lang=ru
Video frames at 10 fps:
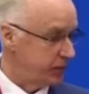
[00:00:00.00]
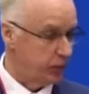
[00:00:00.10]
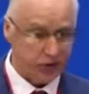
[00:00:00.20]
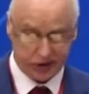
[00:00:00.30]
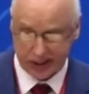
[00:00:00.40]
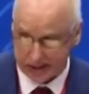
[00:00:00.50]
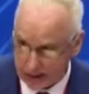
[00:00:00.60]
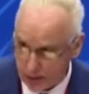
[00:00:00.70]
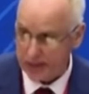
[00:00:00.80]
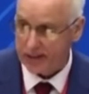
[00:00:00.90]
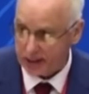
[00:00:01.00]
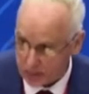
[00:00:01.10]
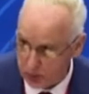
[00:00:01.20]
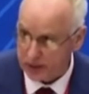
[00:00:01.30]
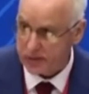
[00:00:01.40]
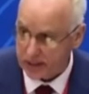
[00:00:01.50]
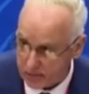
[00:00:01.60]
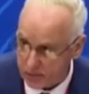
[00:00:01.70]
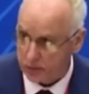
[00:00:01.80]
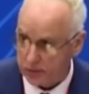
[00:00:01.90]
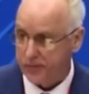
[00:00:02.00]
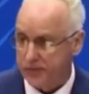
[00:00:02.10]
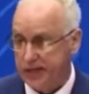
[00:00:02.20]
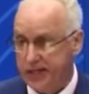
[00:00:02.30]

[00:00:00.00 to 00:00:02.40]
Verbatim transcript: То есть технология, трибуна, микрофон,